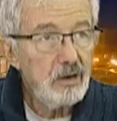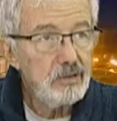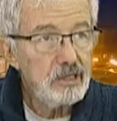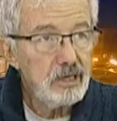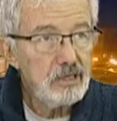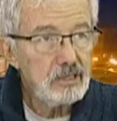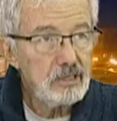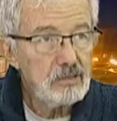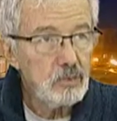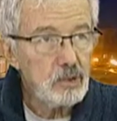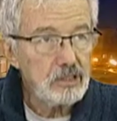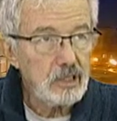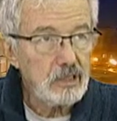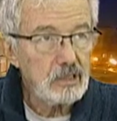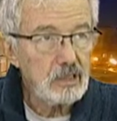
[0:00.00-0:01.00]
ли людей это
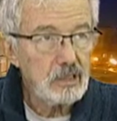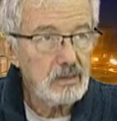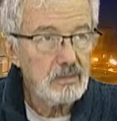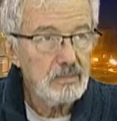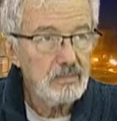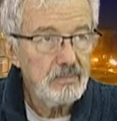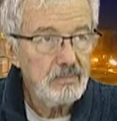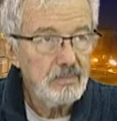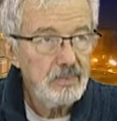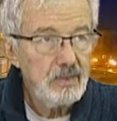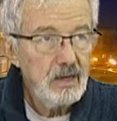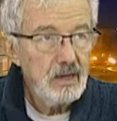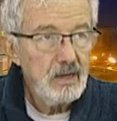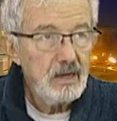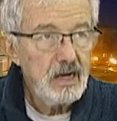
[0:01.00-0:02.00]
смотрит?
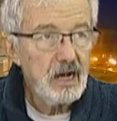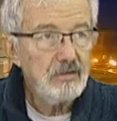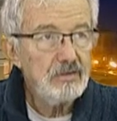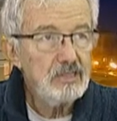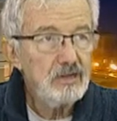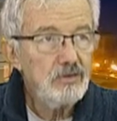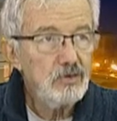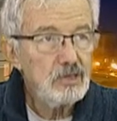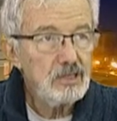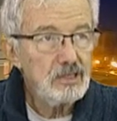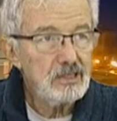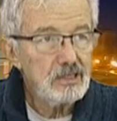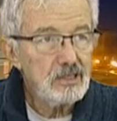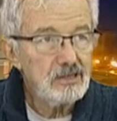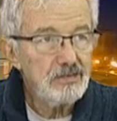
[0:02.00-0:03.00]
А... Как вы
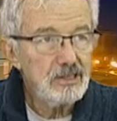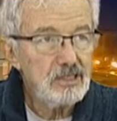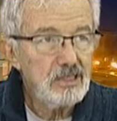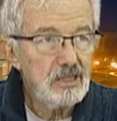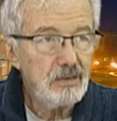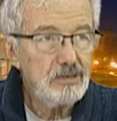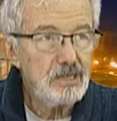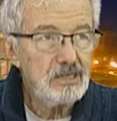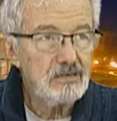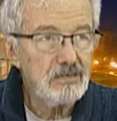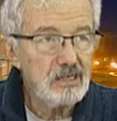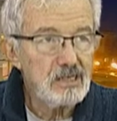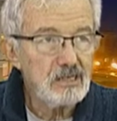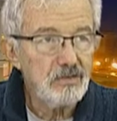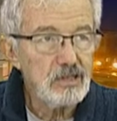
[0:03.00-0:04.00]
доводите до сведения
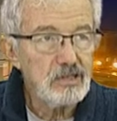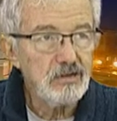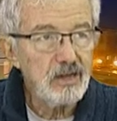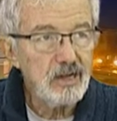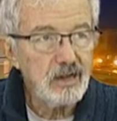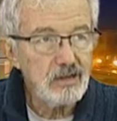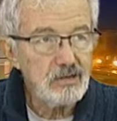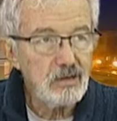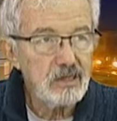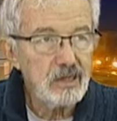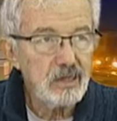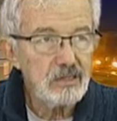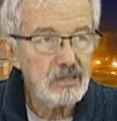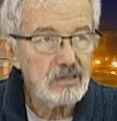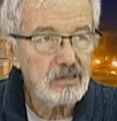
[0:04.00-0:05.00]
общественности вот свои
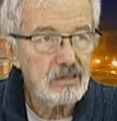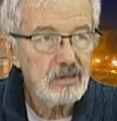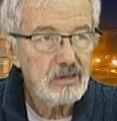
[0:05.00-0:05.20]
результаты?